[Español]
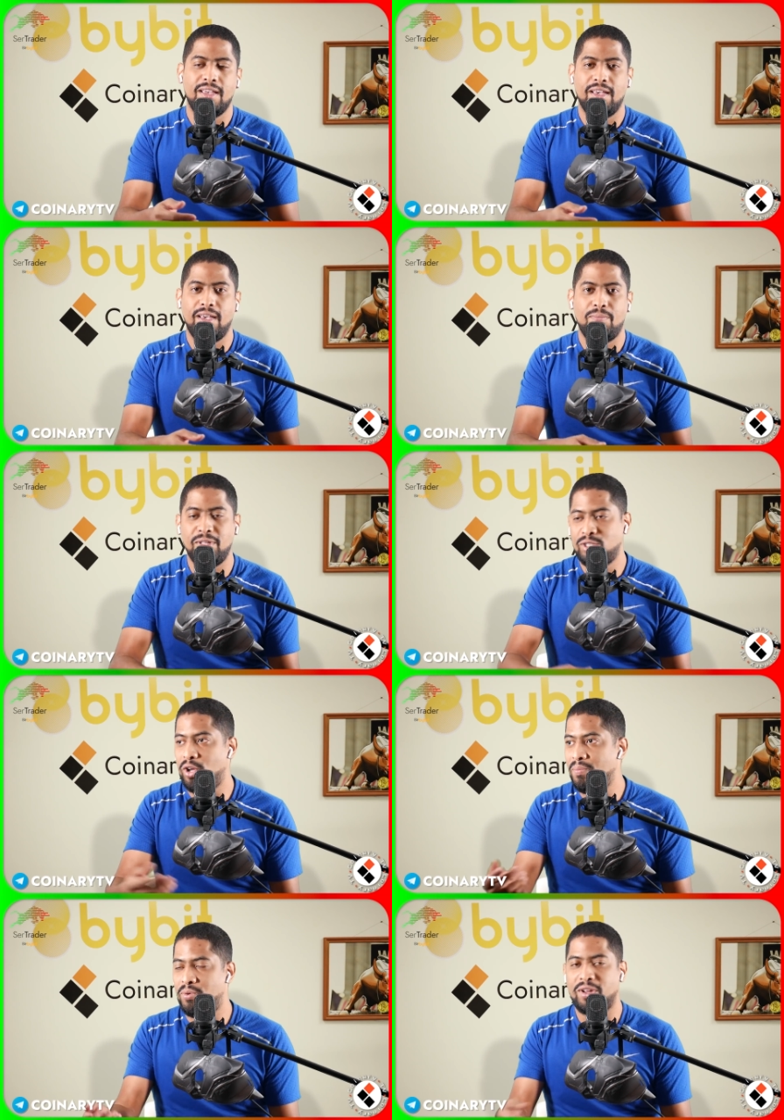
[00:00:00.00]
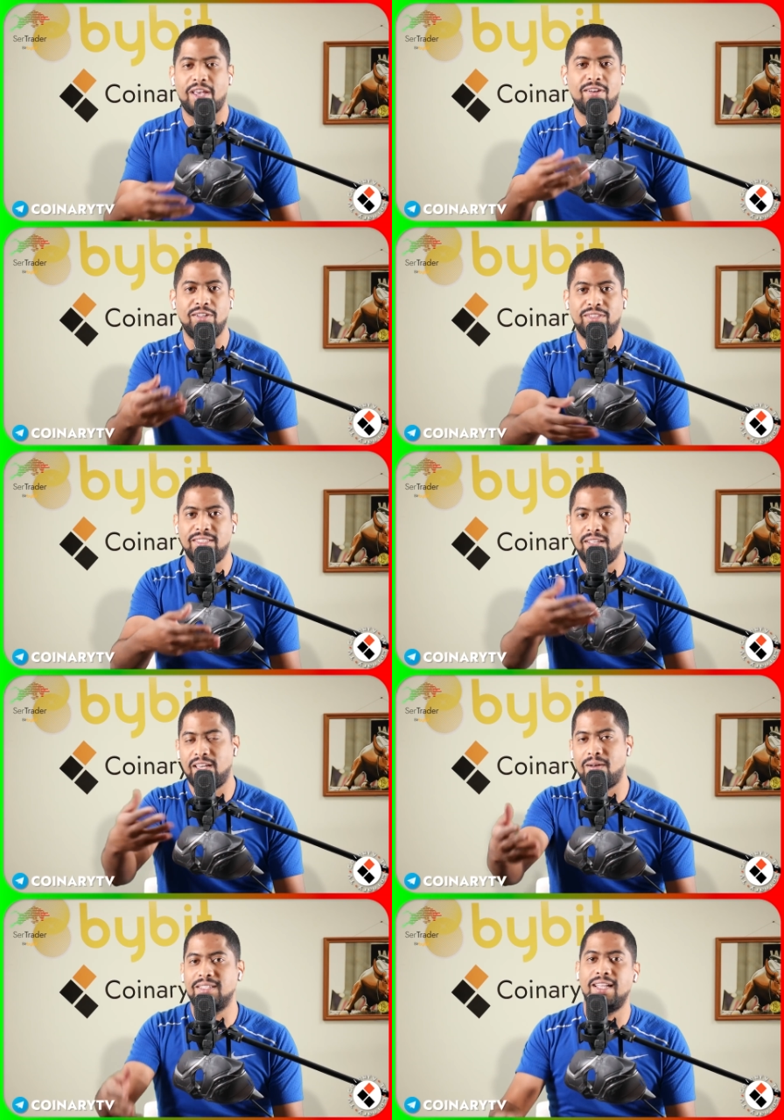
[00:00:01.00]
eh, Bitcoin porque hay una noticia
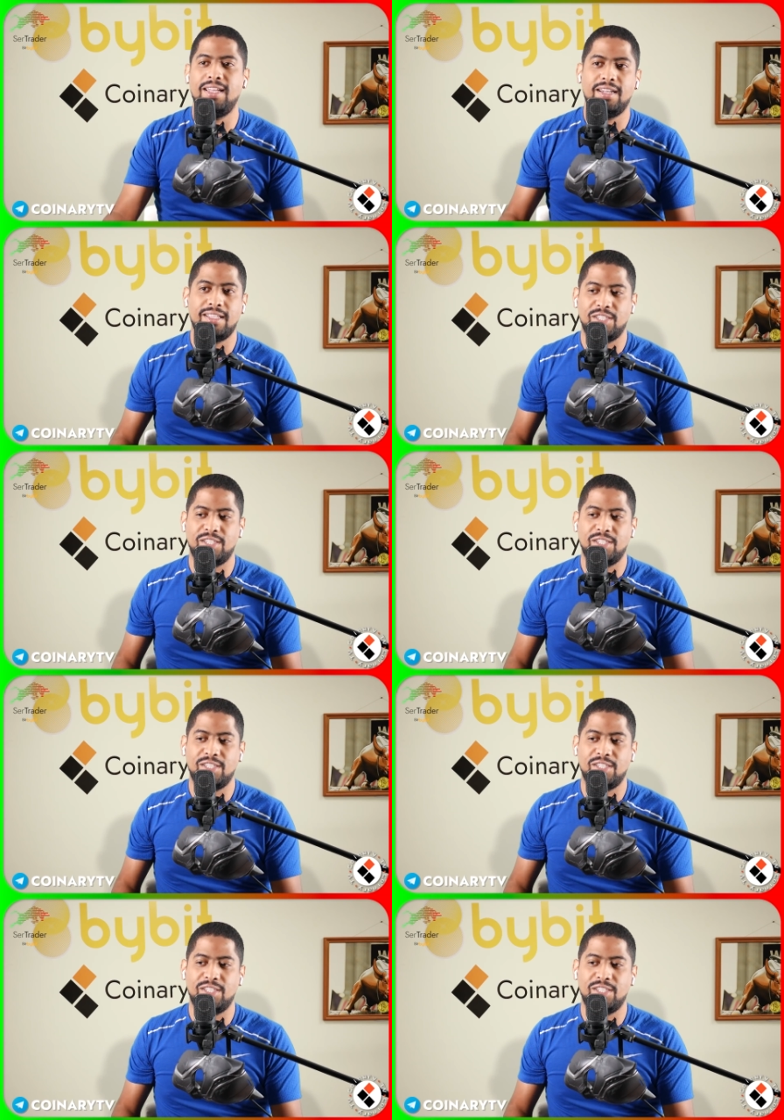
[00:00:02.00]
que va a salir, qué